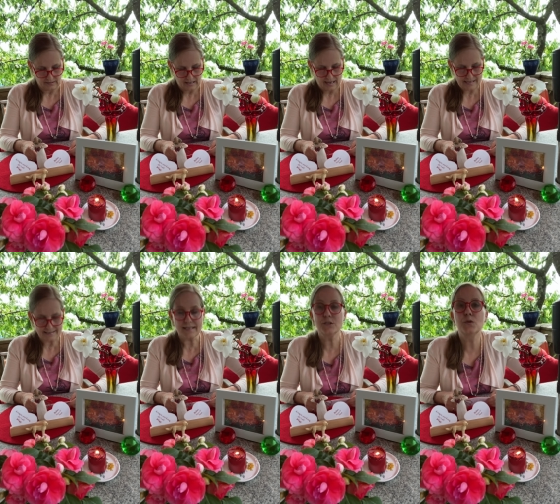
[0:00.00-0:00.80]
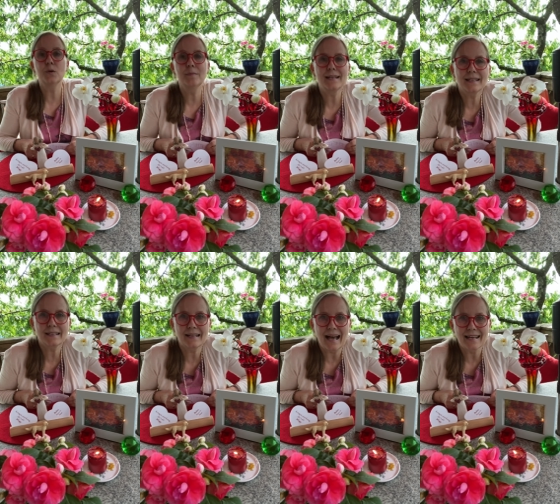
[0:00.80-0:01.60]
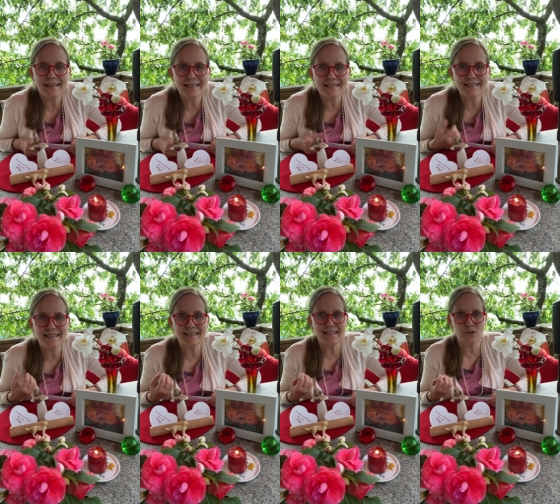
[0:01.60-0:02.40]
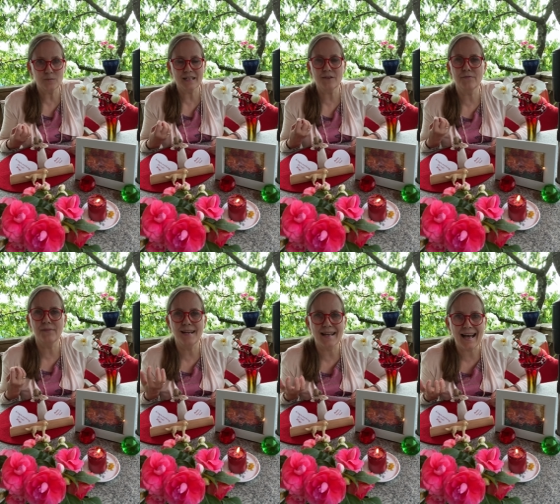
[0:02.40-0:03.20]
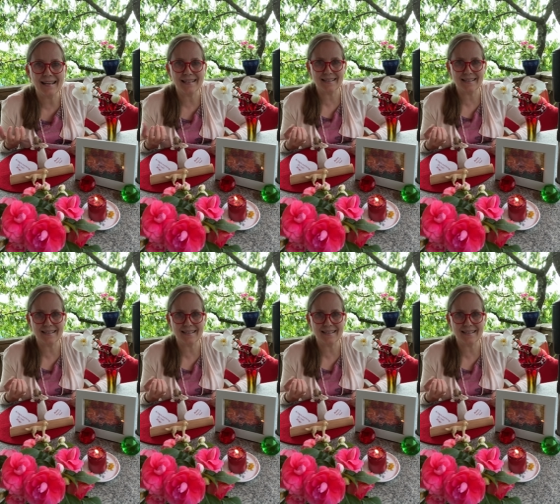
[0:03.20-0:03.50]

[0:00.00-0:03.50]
Altertümlich handelt es sich hier um den Flachs.